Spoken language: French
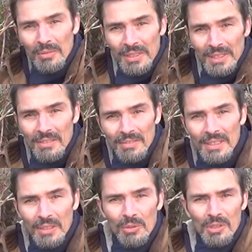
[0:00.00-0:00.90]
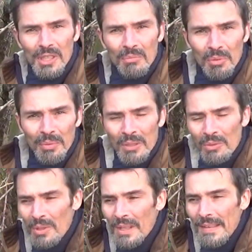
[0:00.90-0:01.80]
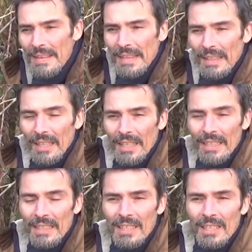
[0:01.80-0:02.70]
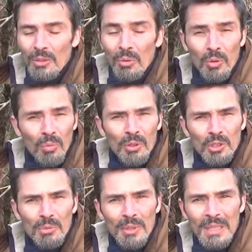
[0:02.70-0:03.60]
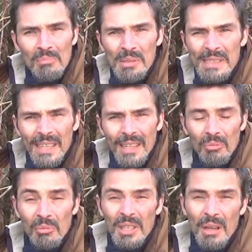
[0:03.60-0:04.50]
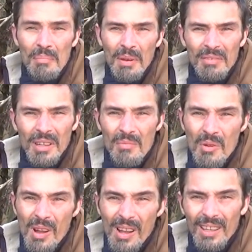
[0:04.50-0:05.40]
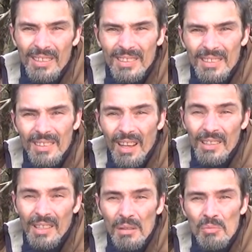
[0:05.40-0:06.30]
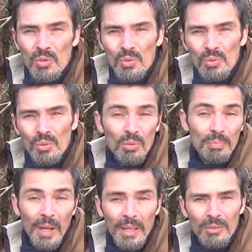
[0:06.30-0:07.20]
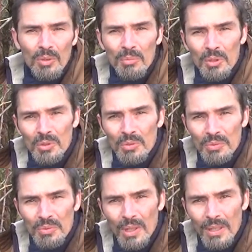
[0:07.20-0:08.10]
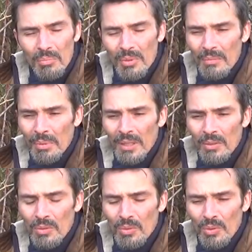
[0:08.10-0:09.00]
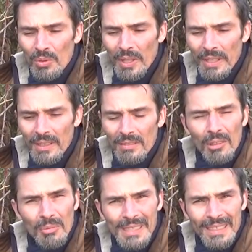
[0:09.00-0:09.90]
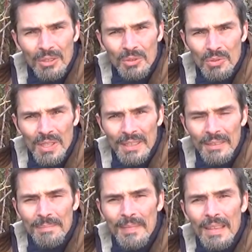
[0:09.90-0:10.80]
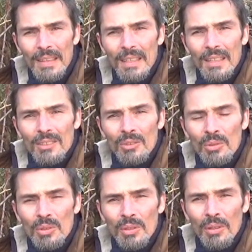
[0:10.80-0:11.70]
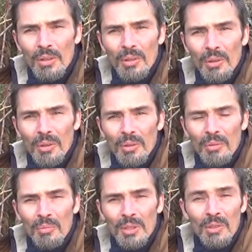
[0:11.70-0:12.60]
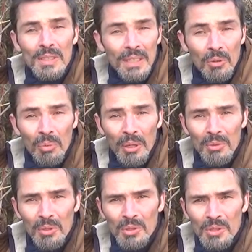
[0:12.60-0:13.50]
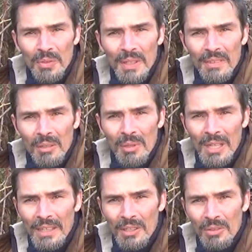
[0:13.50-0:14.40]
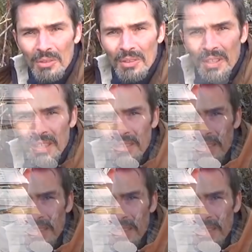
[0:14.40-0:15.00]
en fait, qui fait des rejets un peu partout et qu'on mange comme un épinard, mais qui n'a pas vraiment un, très bon goût. Donc pareil, on en mange une fois, et puis après, on, regrette d'avoir mis ça dans son jardin. Donc euh, moi, dans les accompagnements que je fais avec mes clients et